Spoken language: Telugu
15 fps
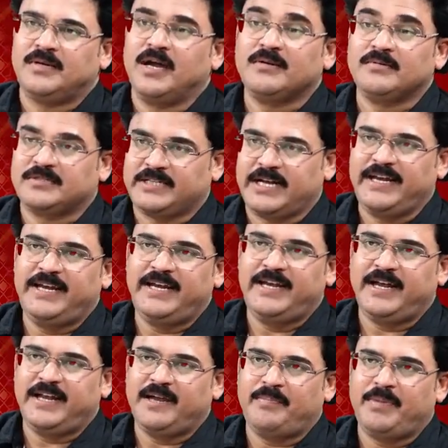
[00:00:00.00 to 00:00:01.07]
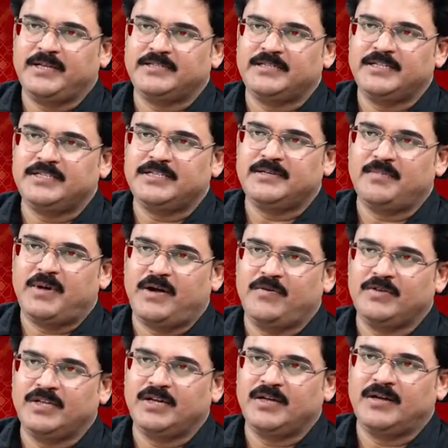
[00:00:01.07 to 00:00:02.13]
నాకు షై అనే పరిస్థితి నుంచి మా
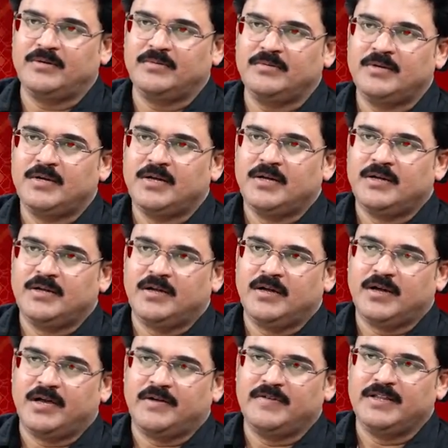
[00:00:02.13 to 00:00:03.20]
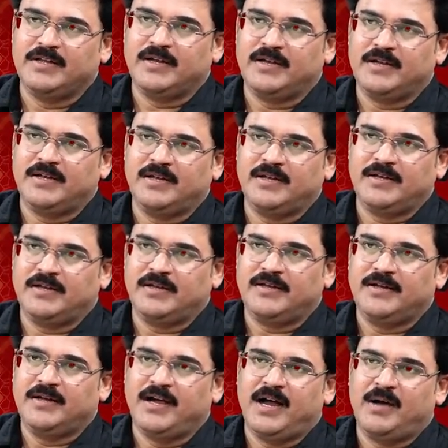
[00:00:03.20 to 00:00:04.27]
వదిన గారు నాకు అరవింద్ గారి
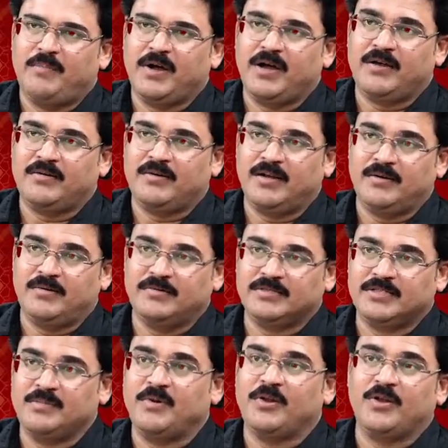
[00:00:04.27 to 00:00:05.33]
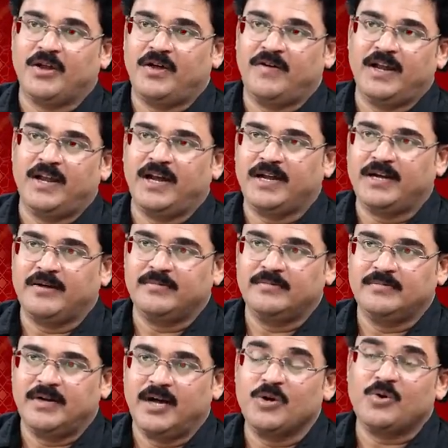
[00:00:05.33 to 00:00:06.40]
అమ్మగారు నన్ను సినిమాలో రావాలని అంటాం
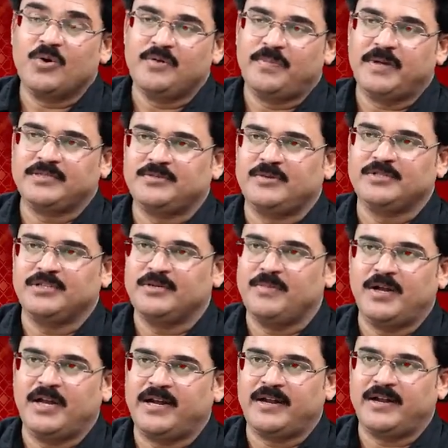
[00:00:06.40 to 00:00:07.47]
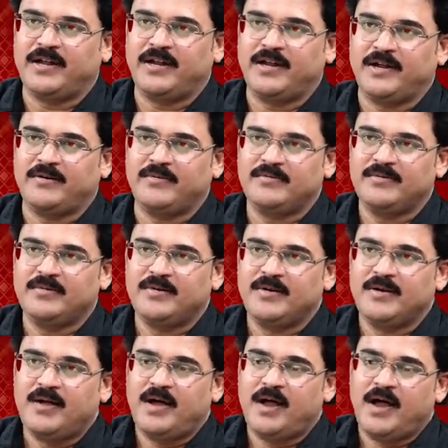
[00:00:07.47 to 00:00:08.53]
అనుకోని పరిస్థితిలో సినిమాలు ఎంటర్ అయ్యాను అంటాం
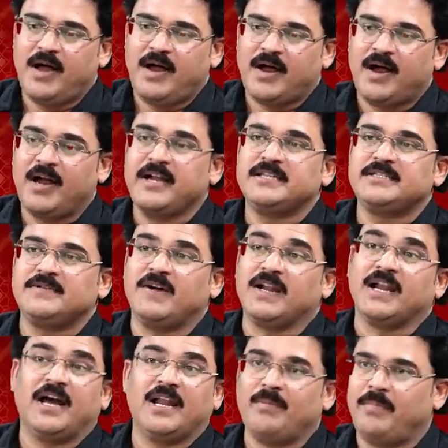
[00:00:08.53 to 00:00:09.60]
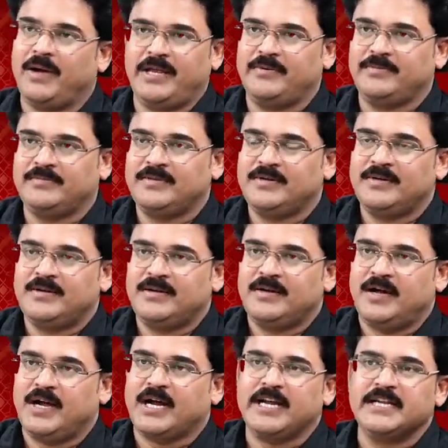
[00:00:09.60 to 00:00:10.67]
ఆ కాడి నుంచి వాళ్ళ నాన్న భయం
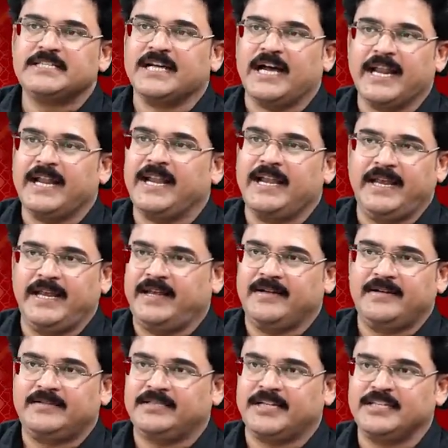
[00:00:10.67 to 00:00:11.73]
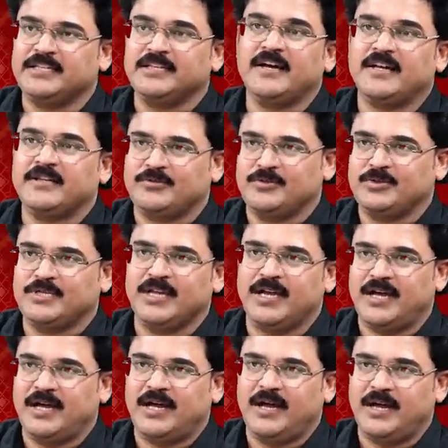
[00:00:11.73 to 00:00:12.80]
అక్కడి నుంచి అన్నని చిరంజీవి గారిని చూసిన
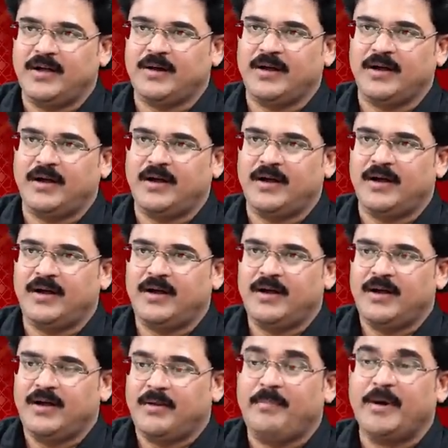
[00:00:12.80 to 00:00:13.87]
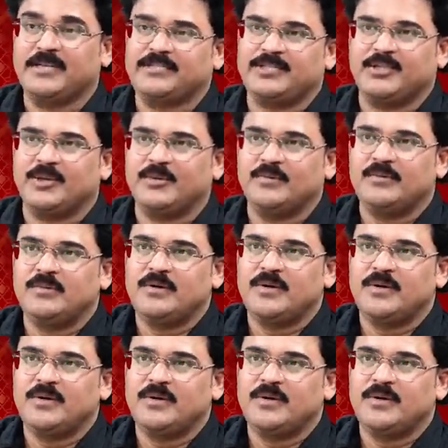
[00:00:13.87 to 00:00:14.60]
ఆ యొక్క పరిస్థితులు